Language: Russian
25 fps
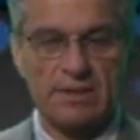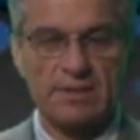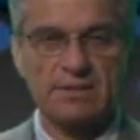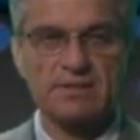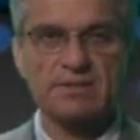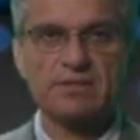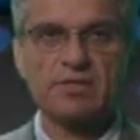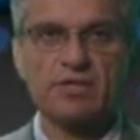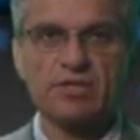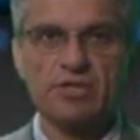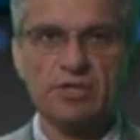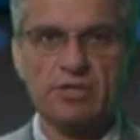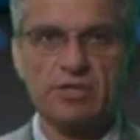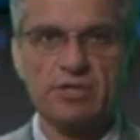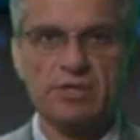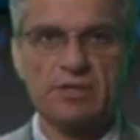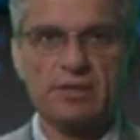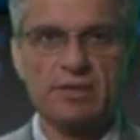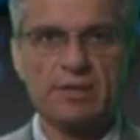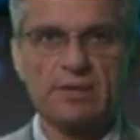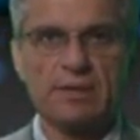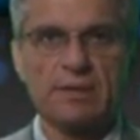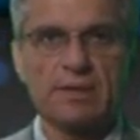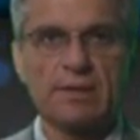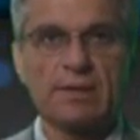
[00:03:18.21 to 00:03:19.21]
Среди
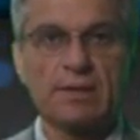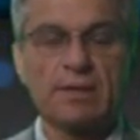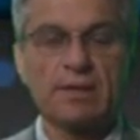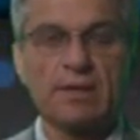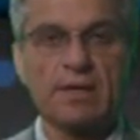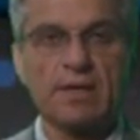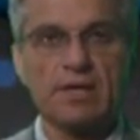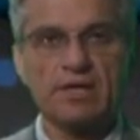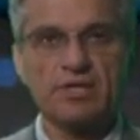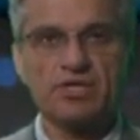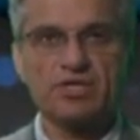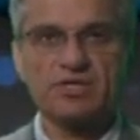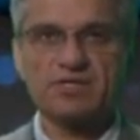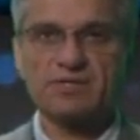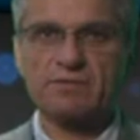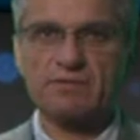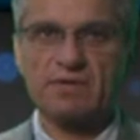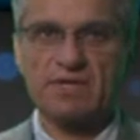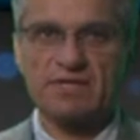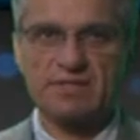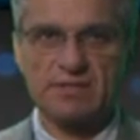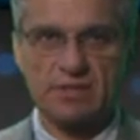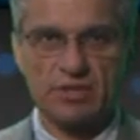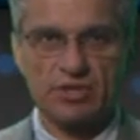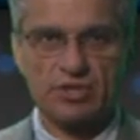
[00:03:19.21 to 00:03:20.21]
них количество
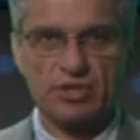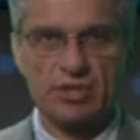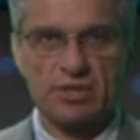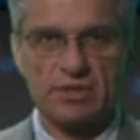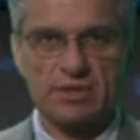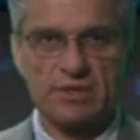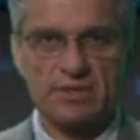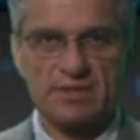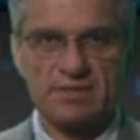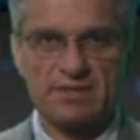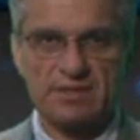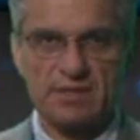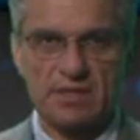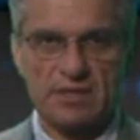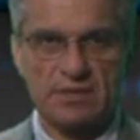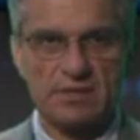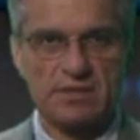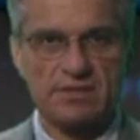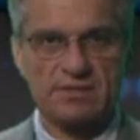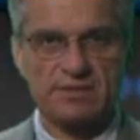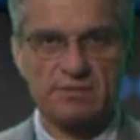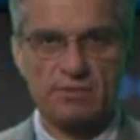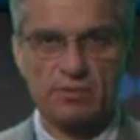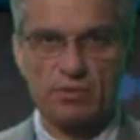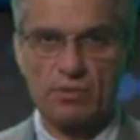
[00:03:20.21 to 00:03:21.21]
разрешений на
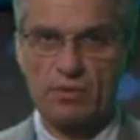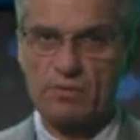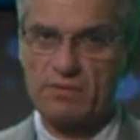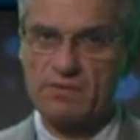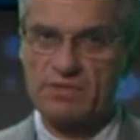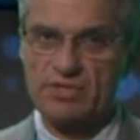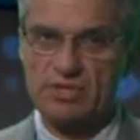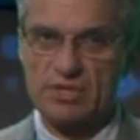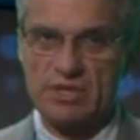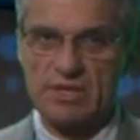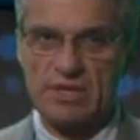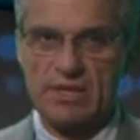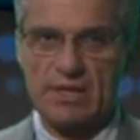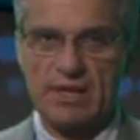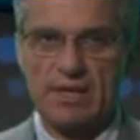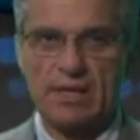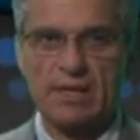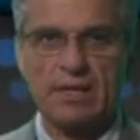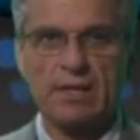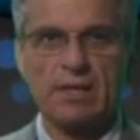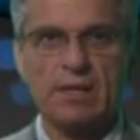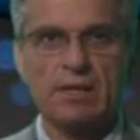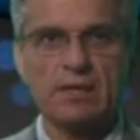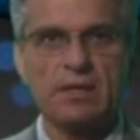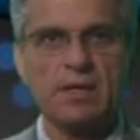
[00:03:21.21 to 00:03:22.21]
строительство нового жилья
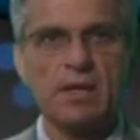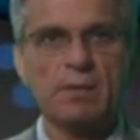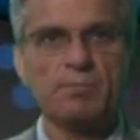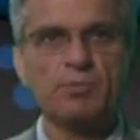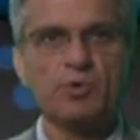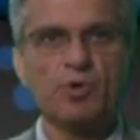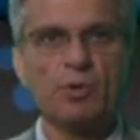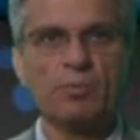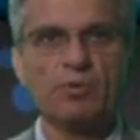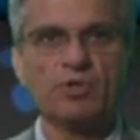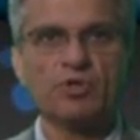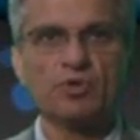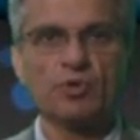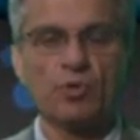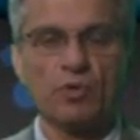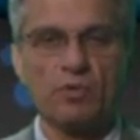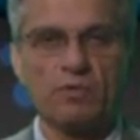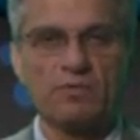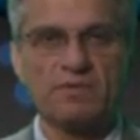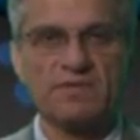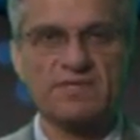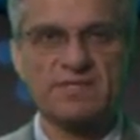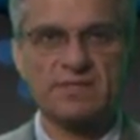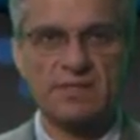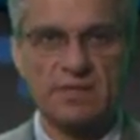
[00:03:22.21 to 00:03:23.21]
и объемы
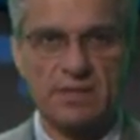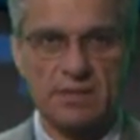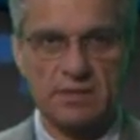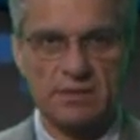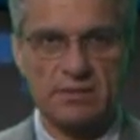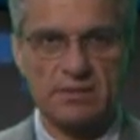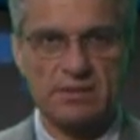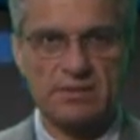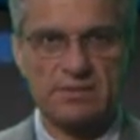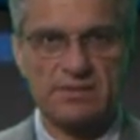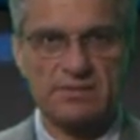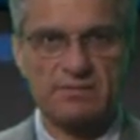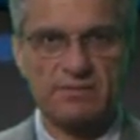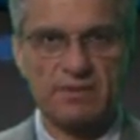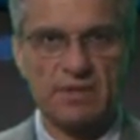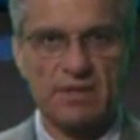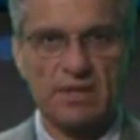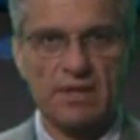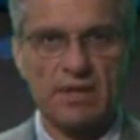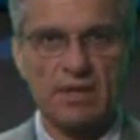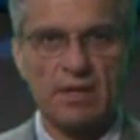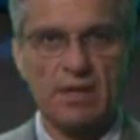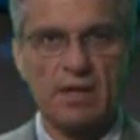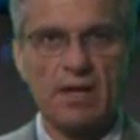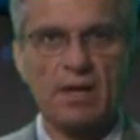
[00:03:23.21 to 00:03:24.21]
нового строительства,
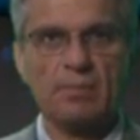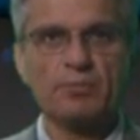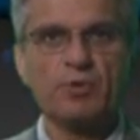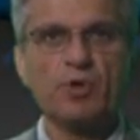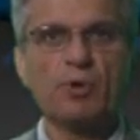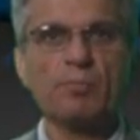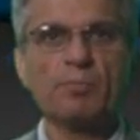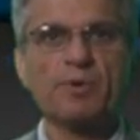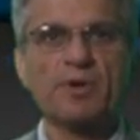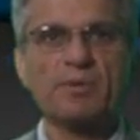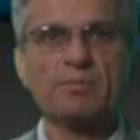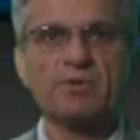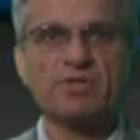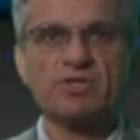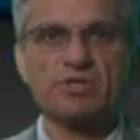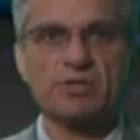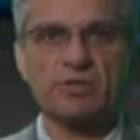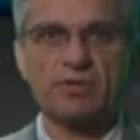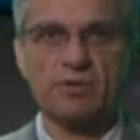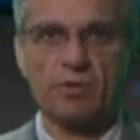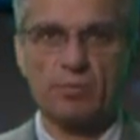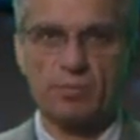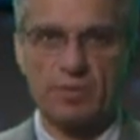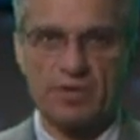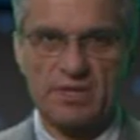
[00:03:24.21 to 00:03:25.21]
объем
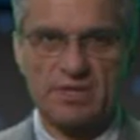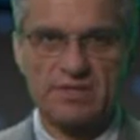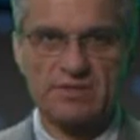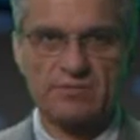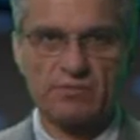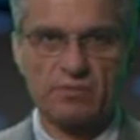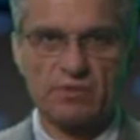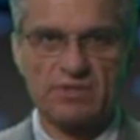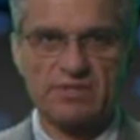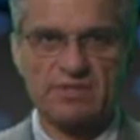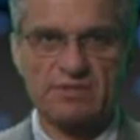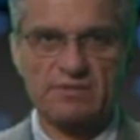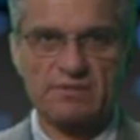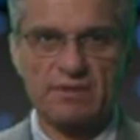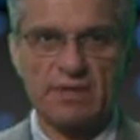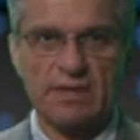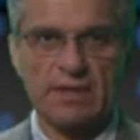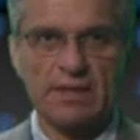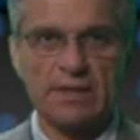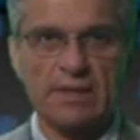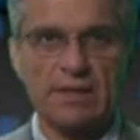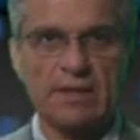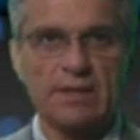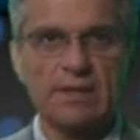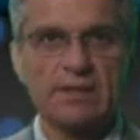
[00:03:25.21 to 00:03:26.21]
промышленного производства,
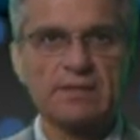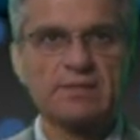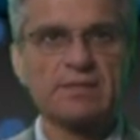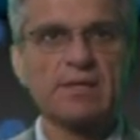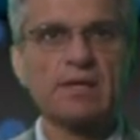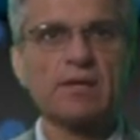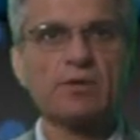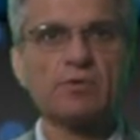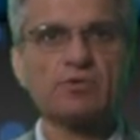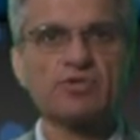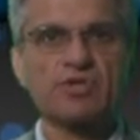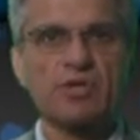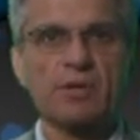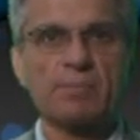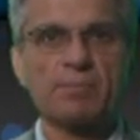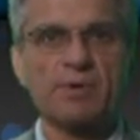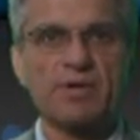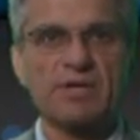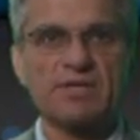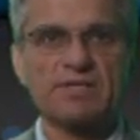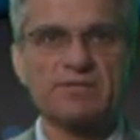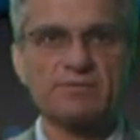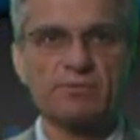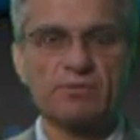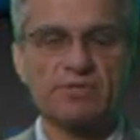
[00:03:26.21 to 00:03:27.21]
загрузка
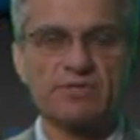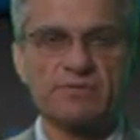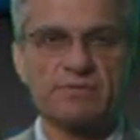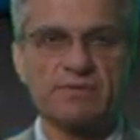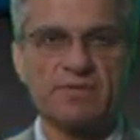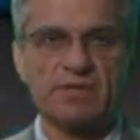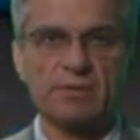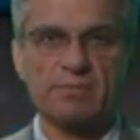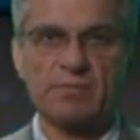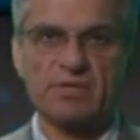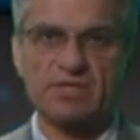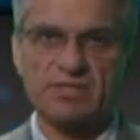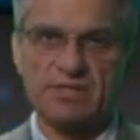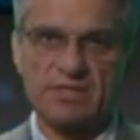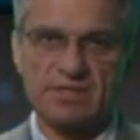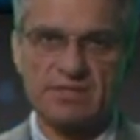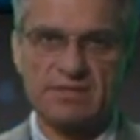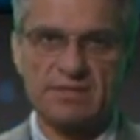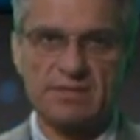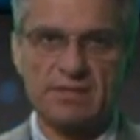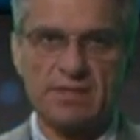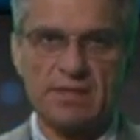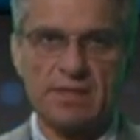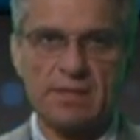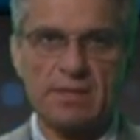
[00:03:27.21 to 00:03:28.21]
производственных
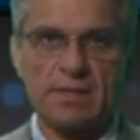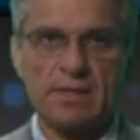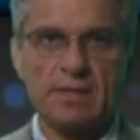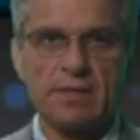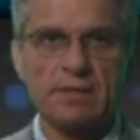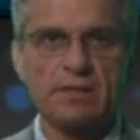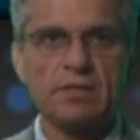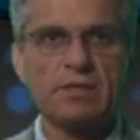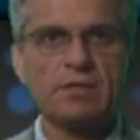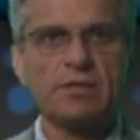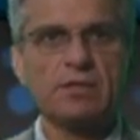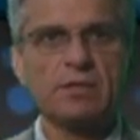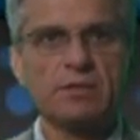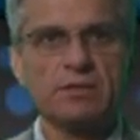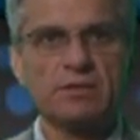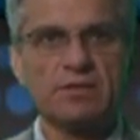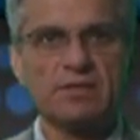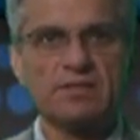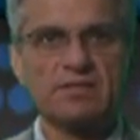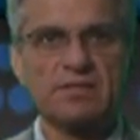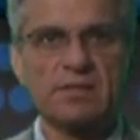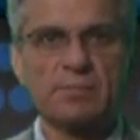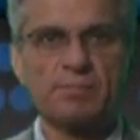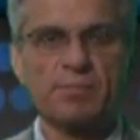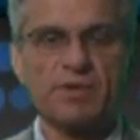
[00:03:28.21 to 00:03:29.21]
мощностей и
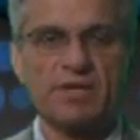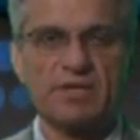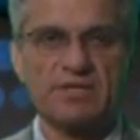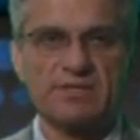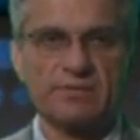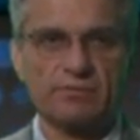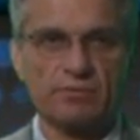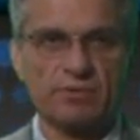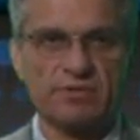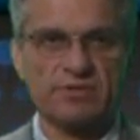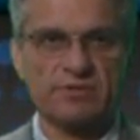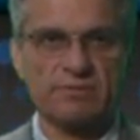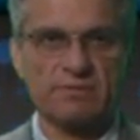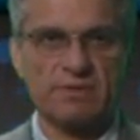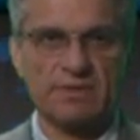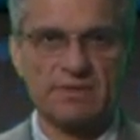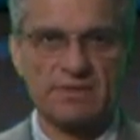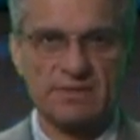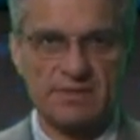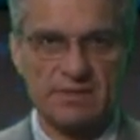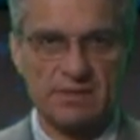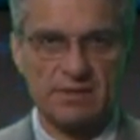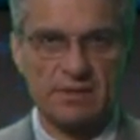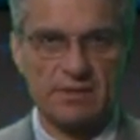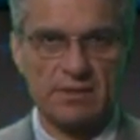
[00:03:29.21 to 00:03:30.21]
индексы производственных
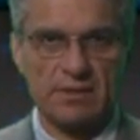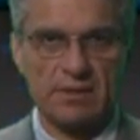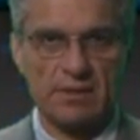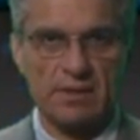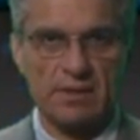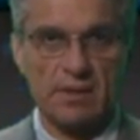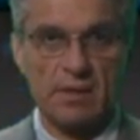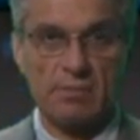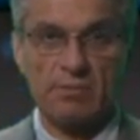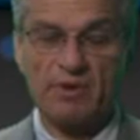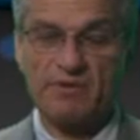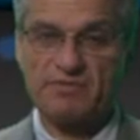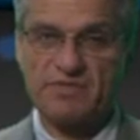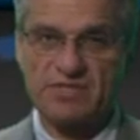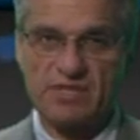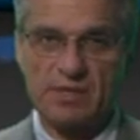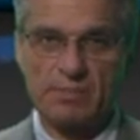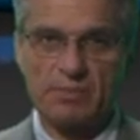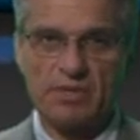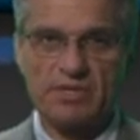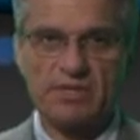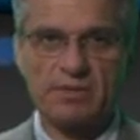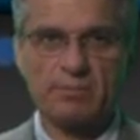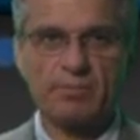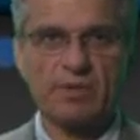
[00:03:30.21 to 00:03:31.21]
цен. По
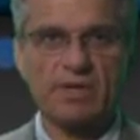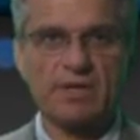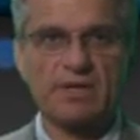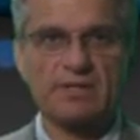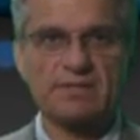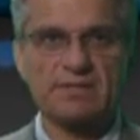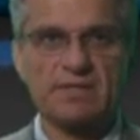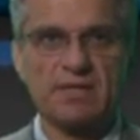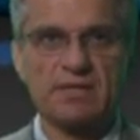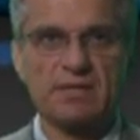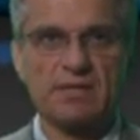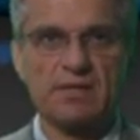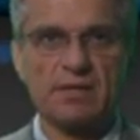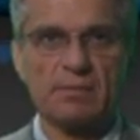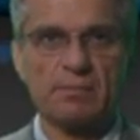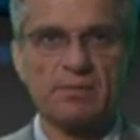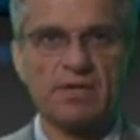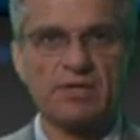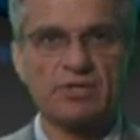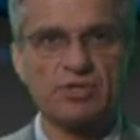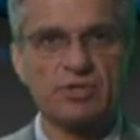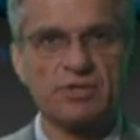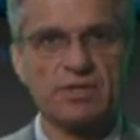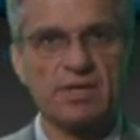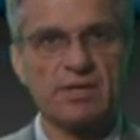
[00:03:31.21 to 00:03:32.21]
всем этим показателям
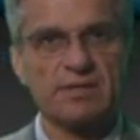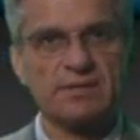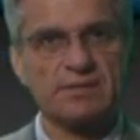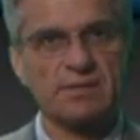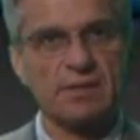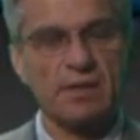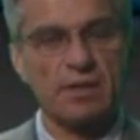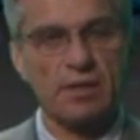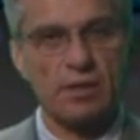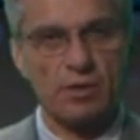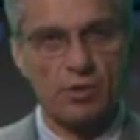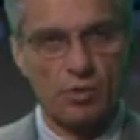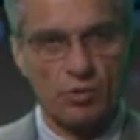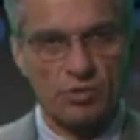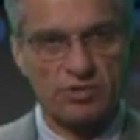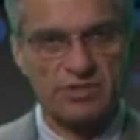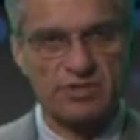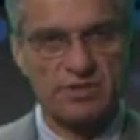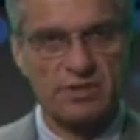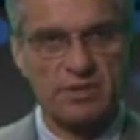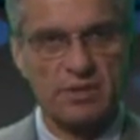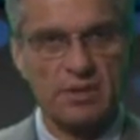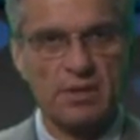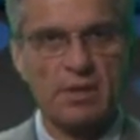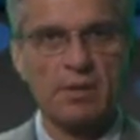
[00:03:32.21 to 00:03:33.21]
ожидается
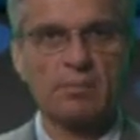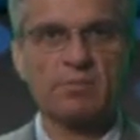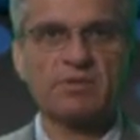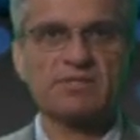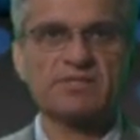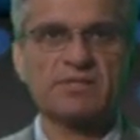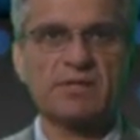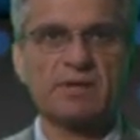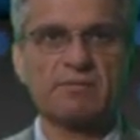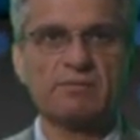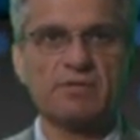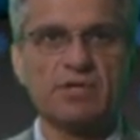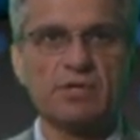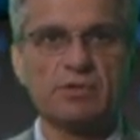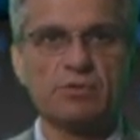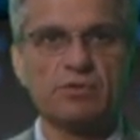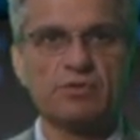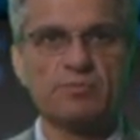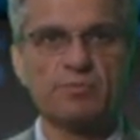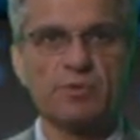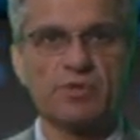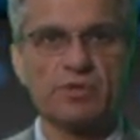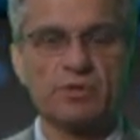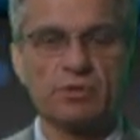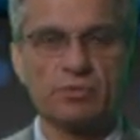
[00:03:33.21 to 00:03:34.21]
рост по сравнению
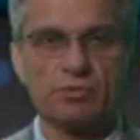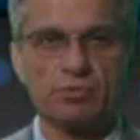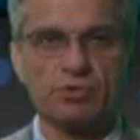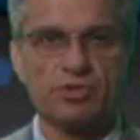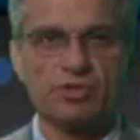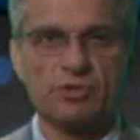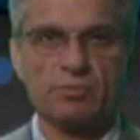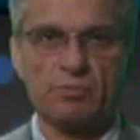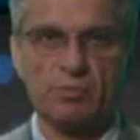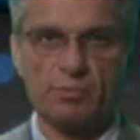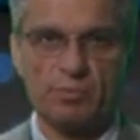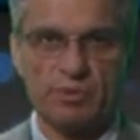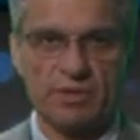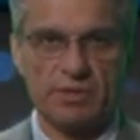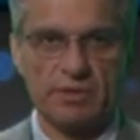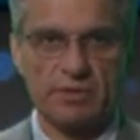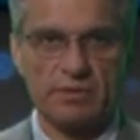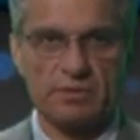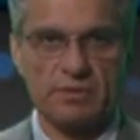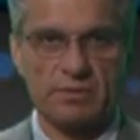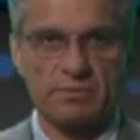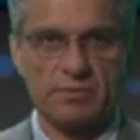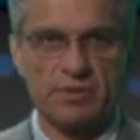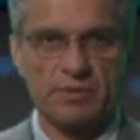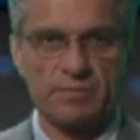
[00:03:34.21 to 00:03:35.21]
с предыдущими
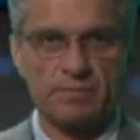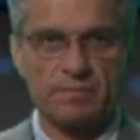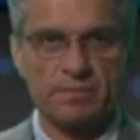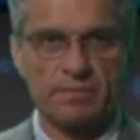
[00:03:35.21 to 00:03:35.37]
периодами.